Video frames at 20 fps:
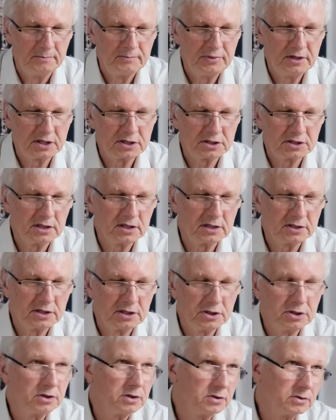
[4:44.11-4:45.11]
Pierwsza
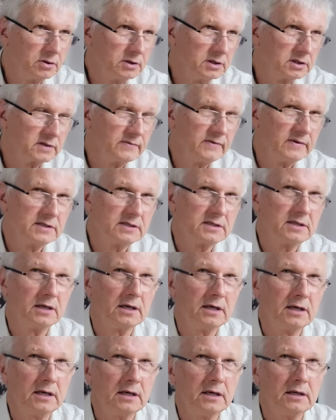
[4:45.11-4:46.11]
rzecz no, to jest
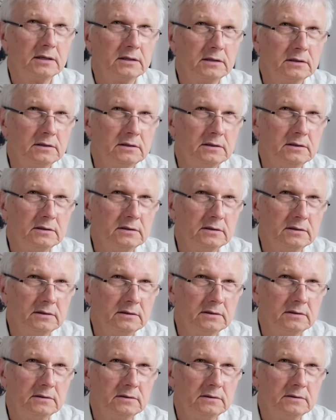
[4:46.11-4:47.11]
kwestia
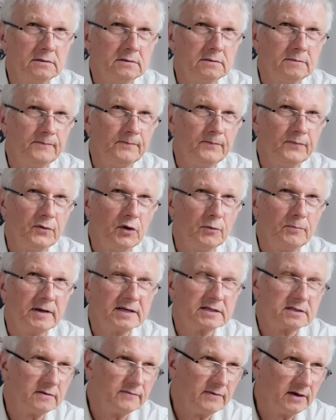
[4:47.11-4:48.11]
y,
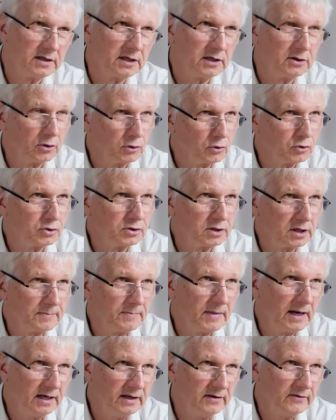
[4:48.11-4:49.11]
dopasowania do różnych
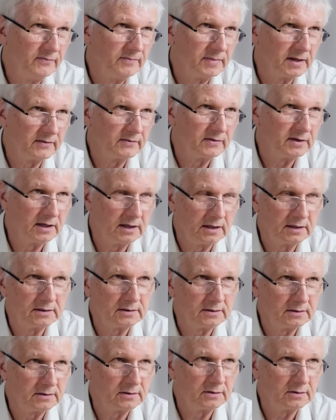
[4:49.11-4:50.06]
paliw, prawda?